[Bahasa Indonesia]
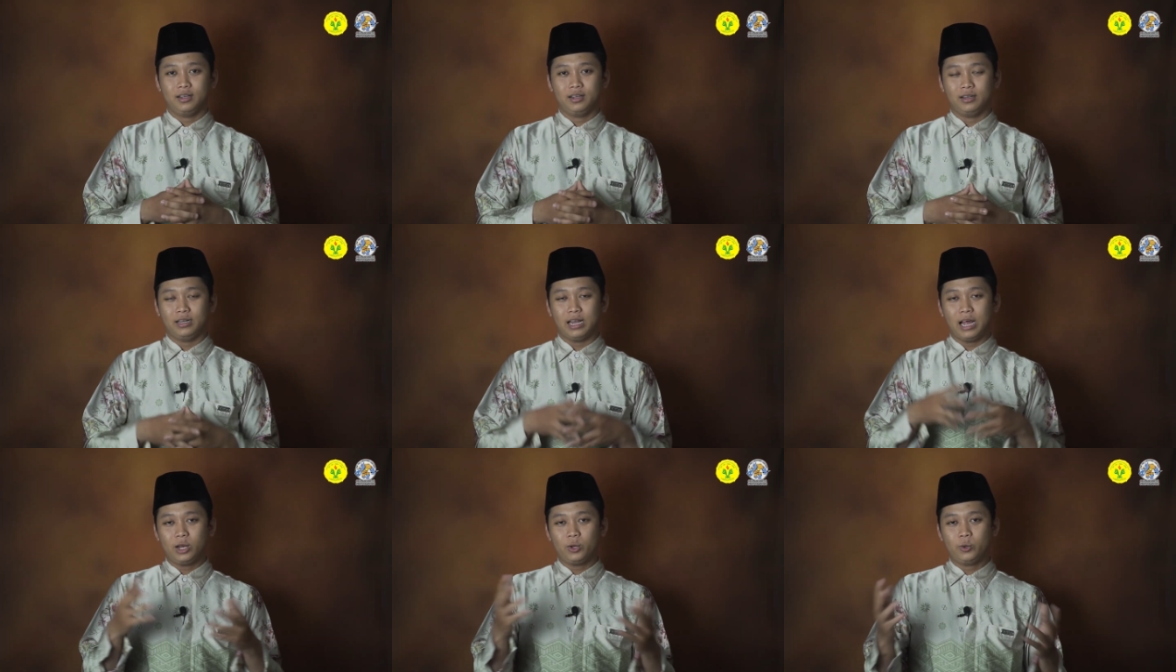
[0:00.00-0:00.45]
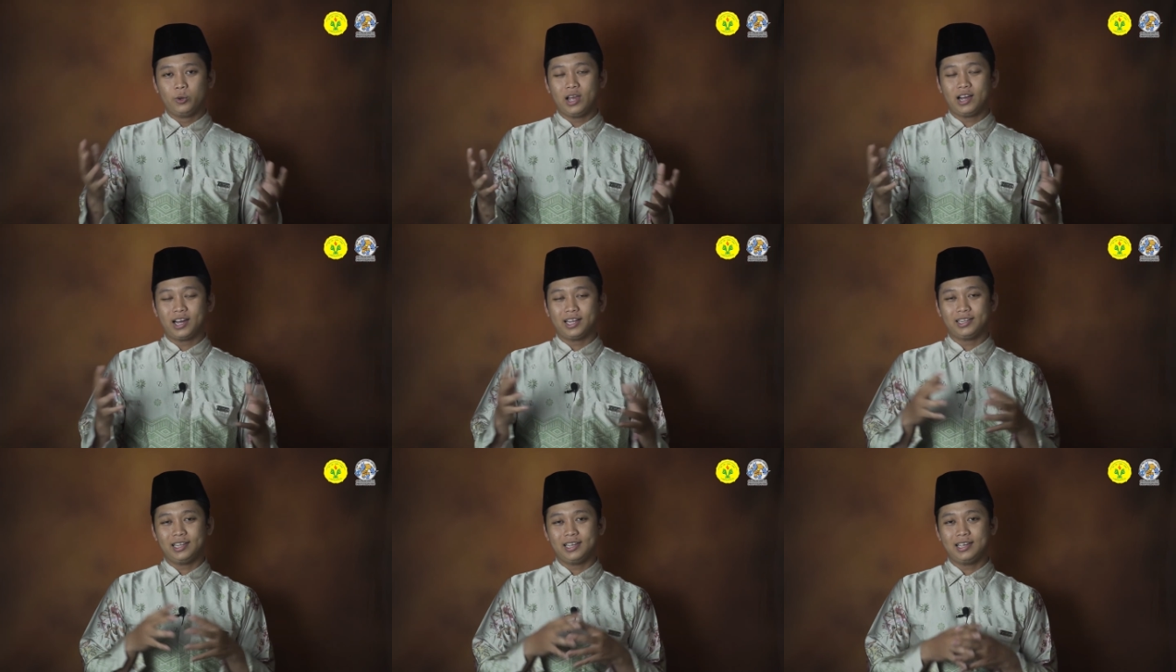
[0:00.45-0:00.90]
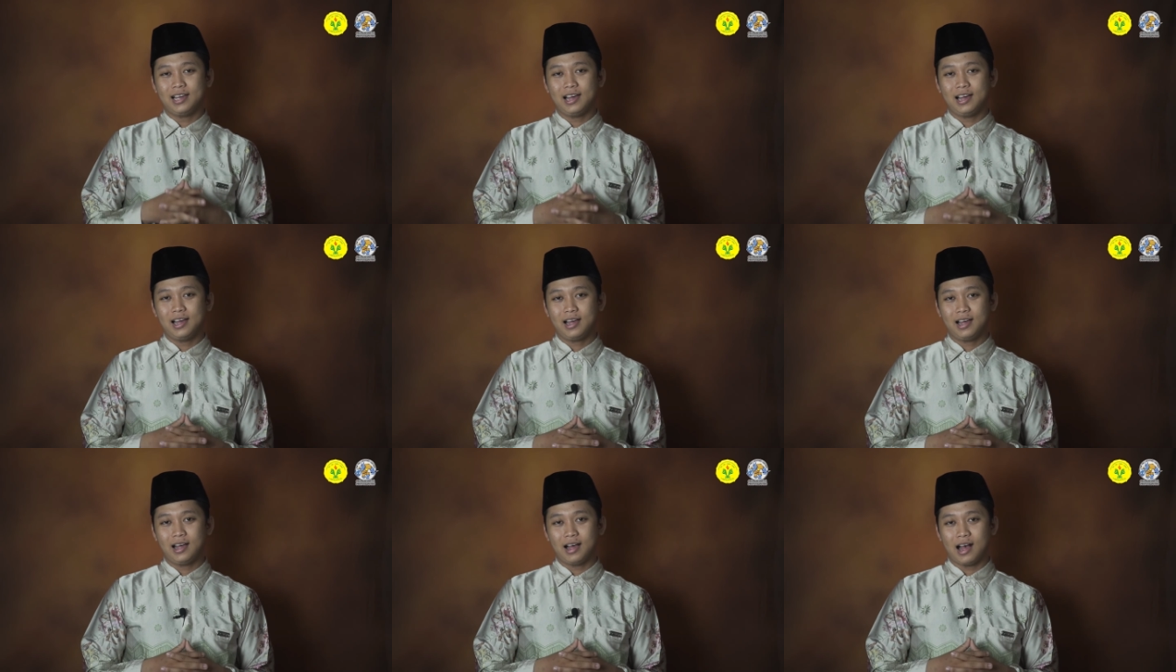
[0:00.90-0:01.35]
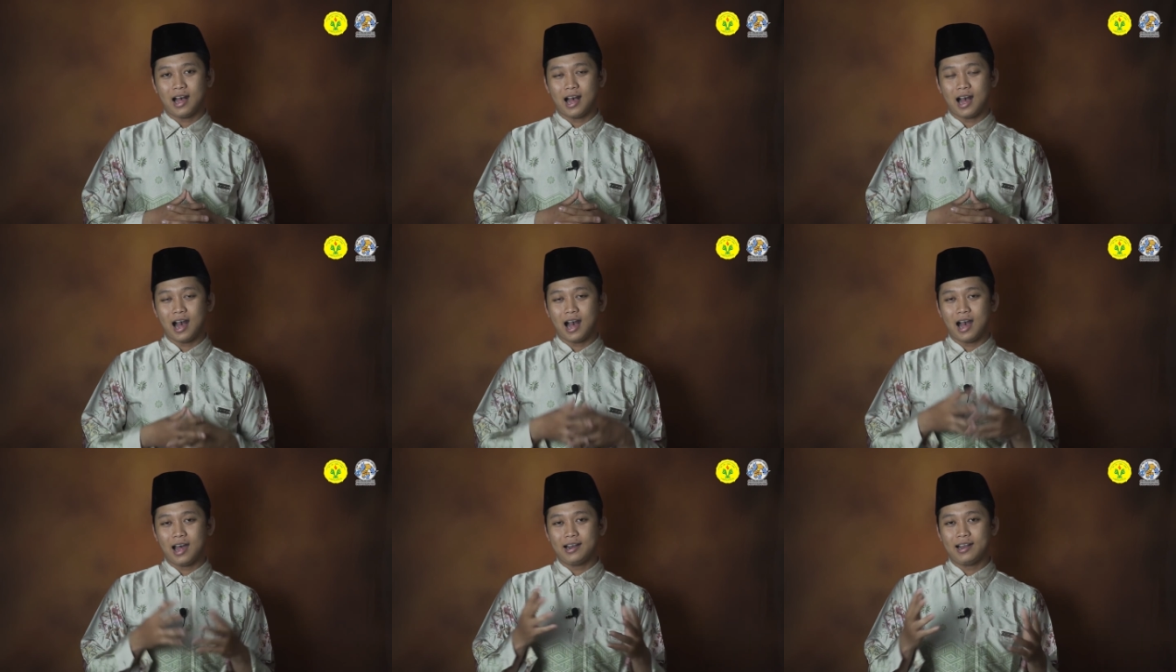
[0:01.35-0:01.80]
Lalu yang ketiga
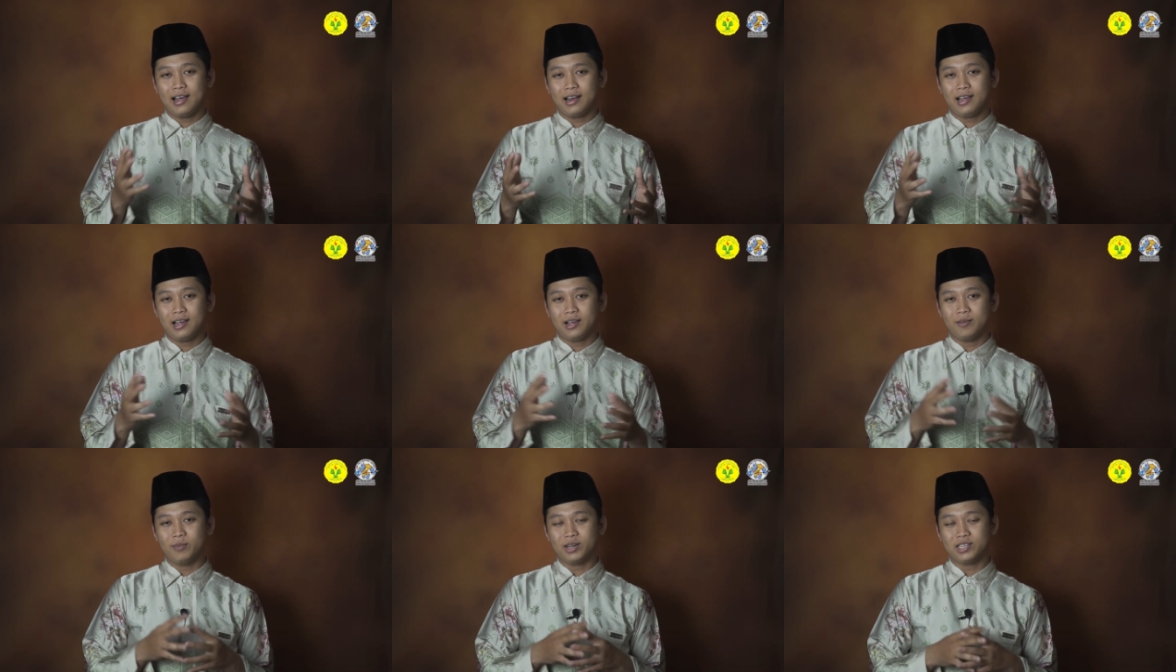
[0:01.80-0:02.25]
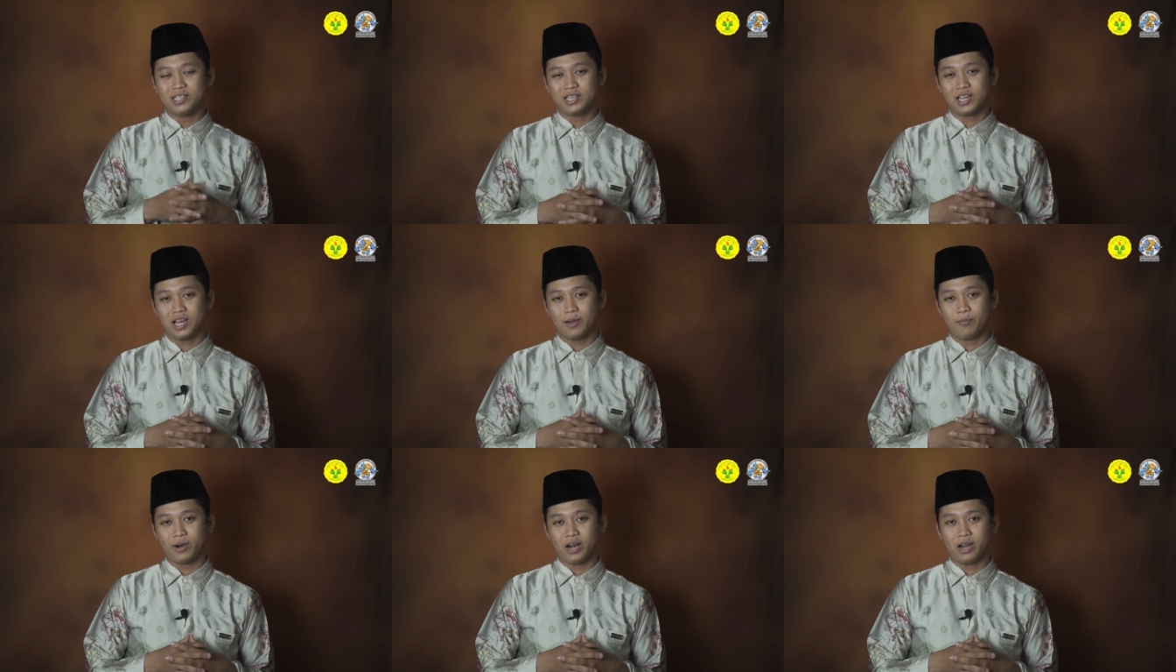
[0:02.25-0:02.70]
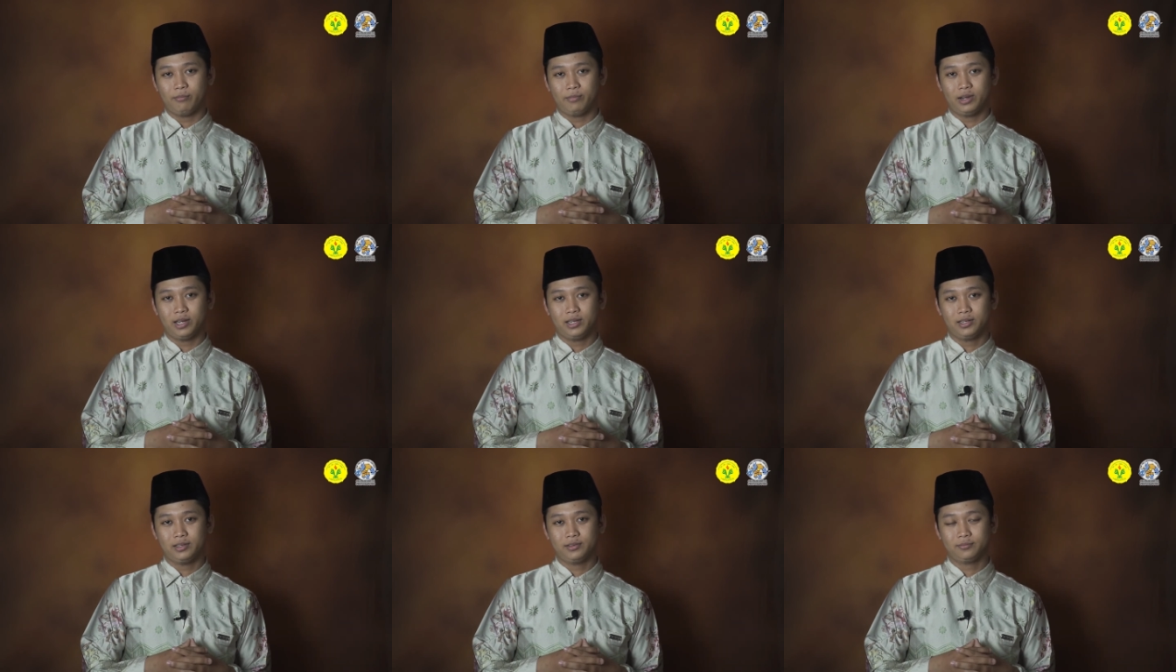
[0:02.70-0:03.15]
adalah bersikap ramah.